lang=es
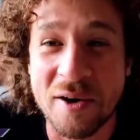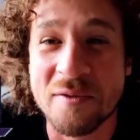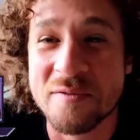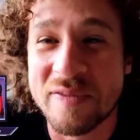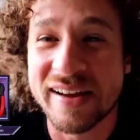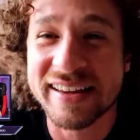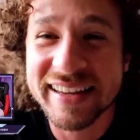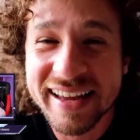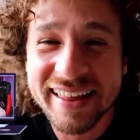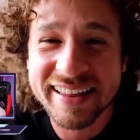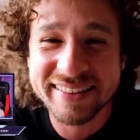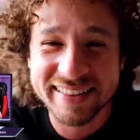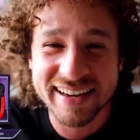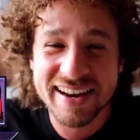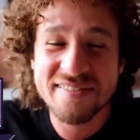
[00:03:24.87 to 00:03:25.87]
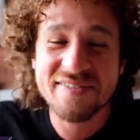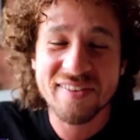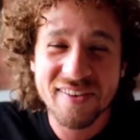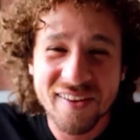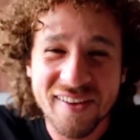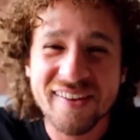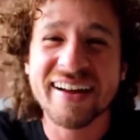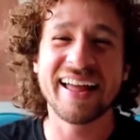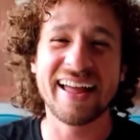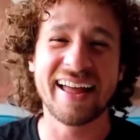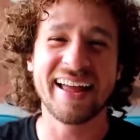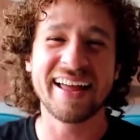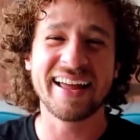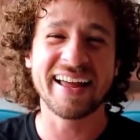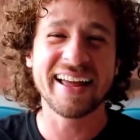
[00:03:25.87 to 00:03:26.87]
compañía de teléfono,
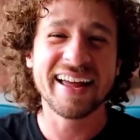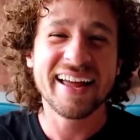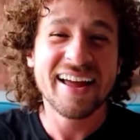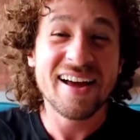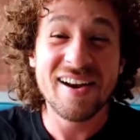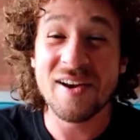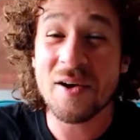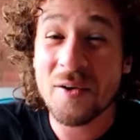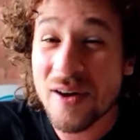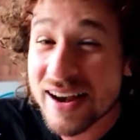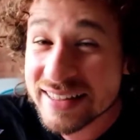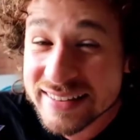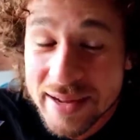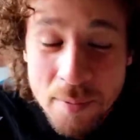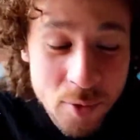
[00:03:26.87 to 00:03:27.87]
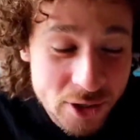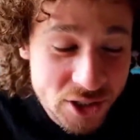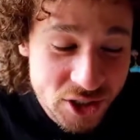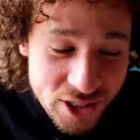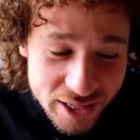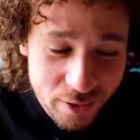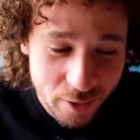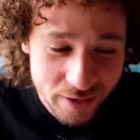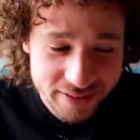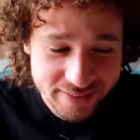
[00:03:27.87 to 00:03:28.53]
lo cual está muy chido,